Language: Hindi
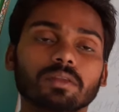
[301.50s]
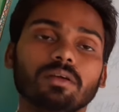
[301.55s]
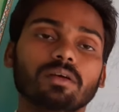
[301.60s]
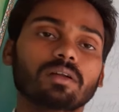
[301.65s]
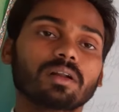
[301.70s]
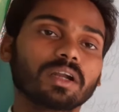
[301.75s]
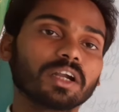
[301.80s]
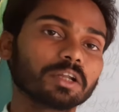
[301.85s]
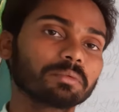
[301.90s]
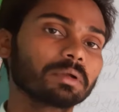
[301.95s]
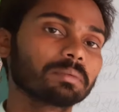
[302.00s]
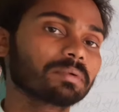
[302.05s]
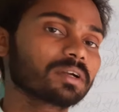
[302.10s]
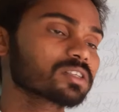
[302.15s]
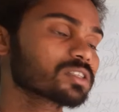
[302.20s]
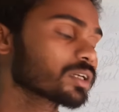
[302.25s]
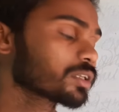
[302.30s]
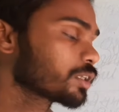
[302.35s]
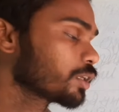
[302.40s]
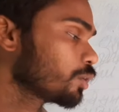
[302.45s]
रेड भी पढ़
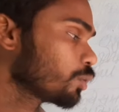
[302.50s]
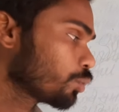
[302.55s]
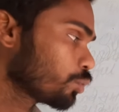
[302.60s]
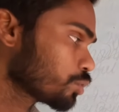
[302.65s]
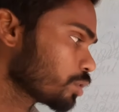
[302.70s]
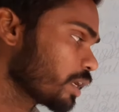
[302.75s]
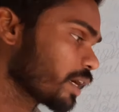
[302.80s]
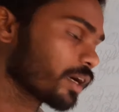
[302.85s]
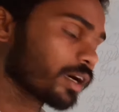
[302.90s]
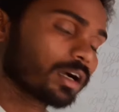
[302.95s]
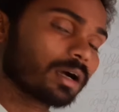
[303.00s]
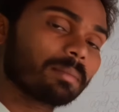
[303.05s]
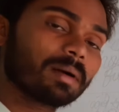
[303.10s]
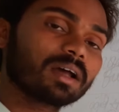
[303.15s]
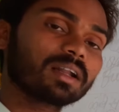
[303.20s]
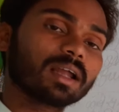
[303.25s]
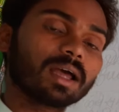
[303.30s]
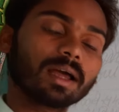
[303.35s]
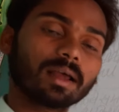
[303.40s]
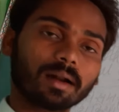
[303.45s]
सकते हो कुछ लेखक का
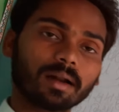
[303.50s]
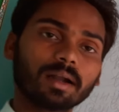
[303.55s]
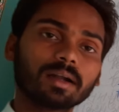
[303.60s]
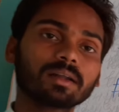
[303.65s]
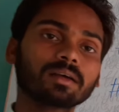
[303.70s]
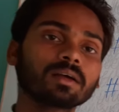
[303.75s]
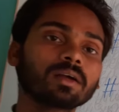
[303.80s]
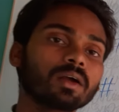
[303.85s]
मानना है रेड